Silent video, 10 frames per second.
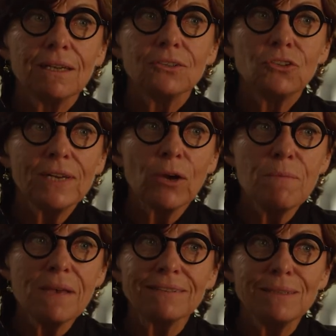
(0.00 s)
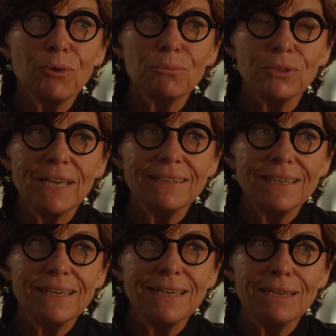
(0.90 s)
dans les remerciements de mon
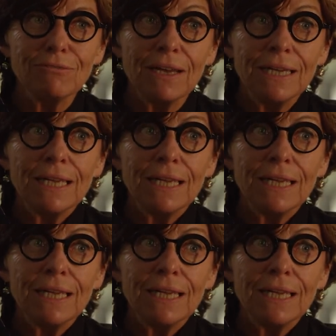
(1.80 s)
dernier livre,